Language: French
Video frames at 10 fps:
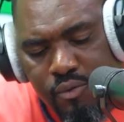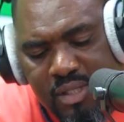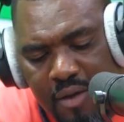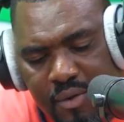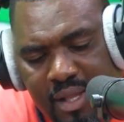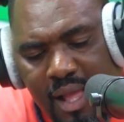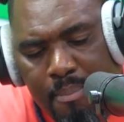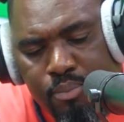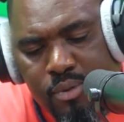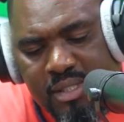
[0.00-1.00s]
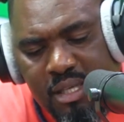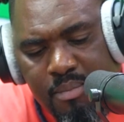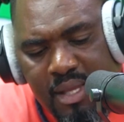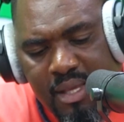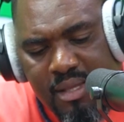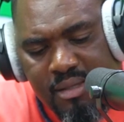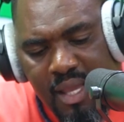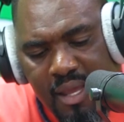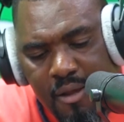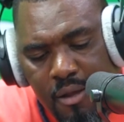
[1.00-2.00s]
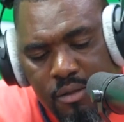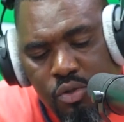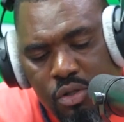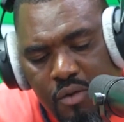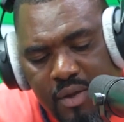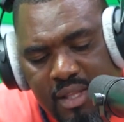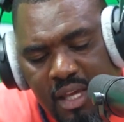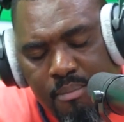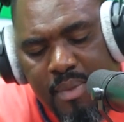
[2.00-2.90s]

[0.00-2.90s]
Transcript: vous avez la possibilité de devenir